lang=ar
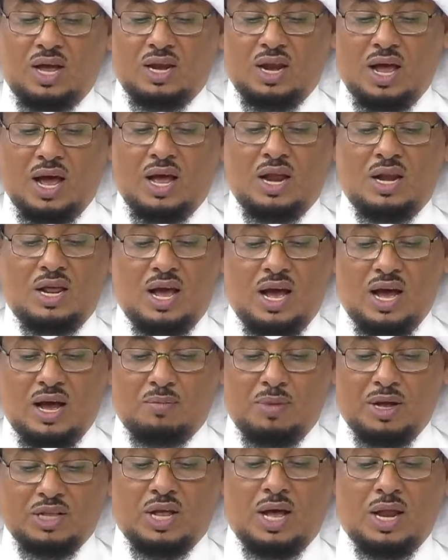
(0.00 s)
عن
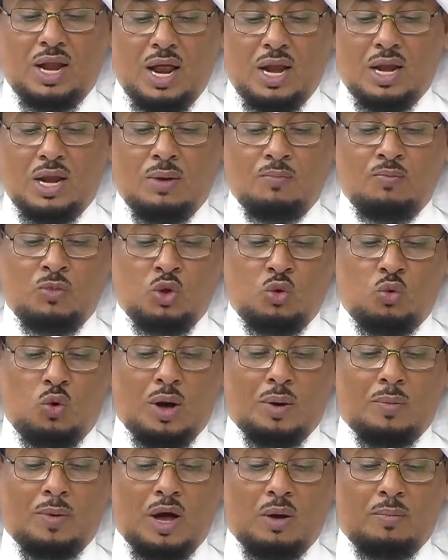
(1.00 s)
أهلها بدنا
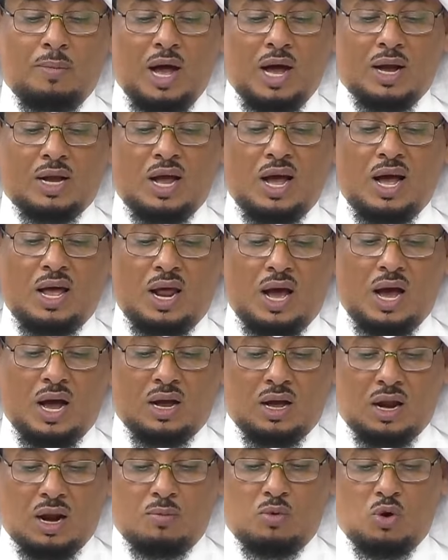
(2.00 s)
وما كان
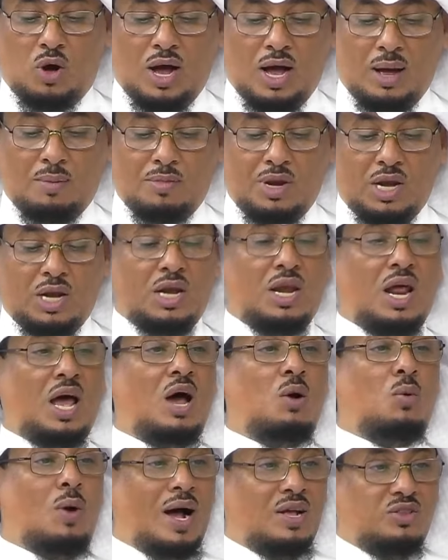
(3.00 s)
أقربها
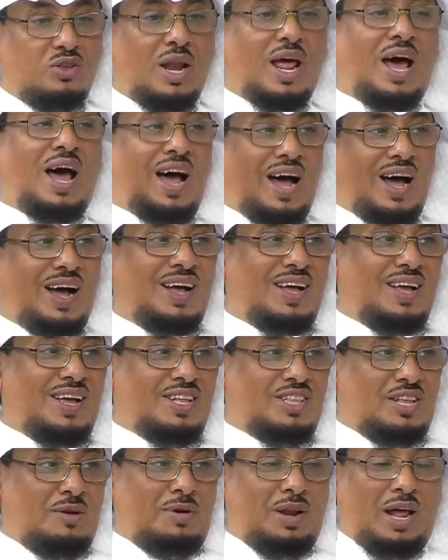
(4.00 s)
منا وأدناها
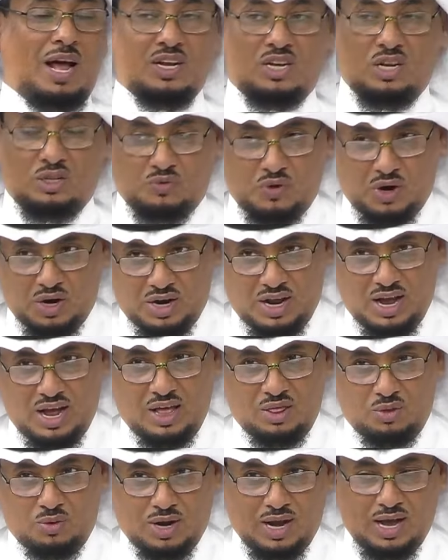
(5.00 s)
طبعا عاشت في
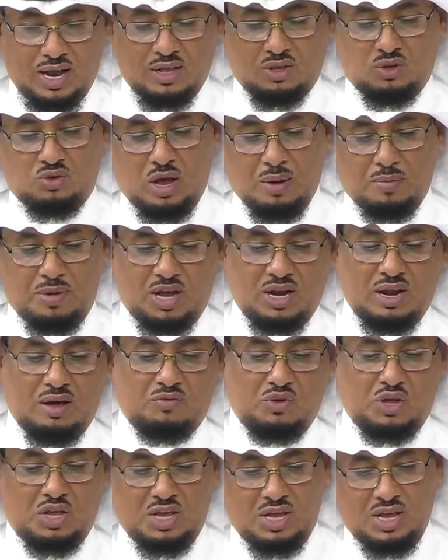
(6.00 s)
الرياض وكانت
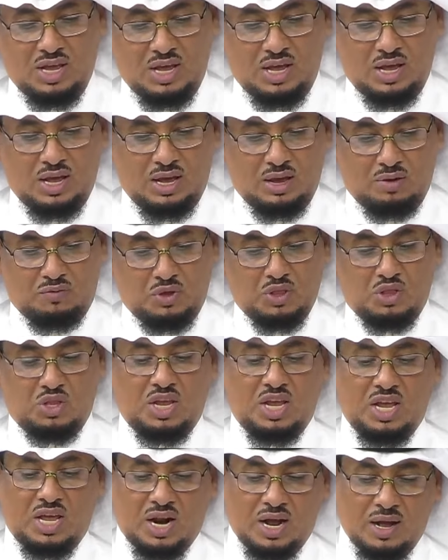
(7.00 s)
تتابعنا في في
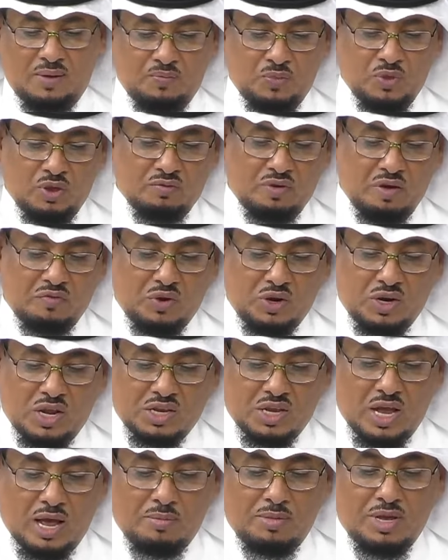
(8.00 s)
الديرة ففي
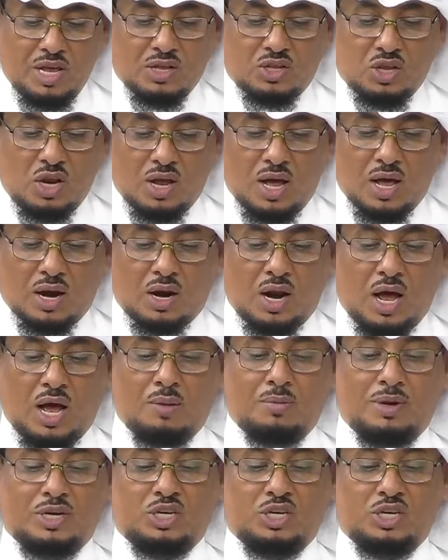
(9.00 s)
النجامية الغراء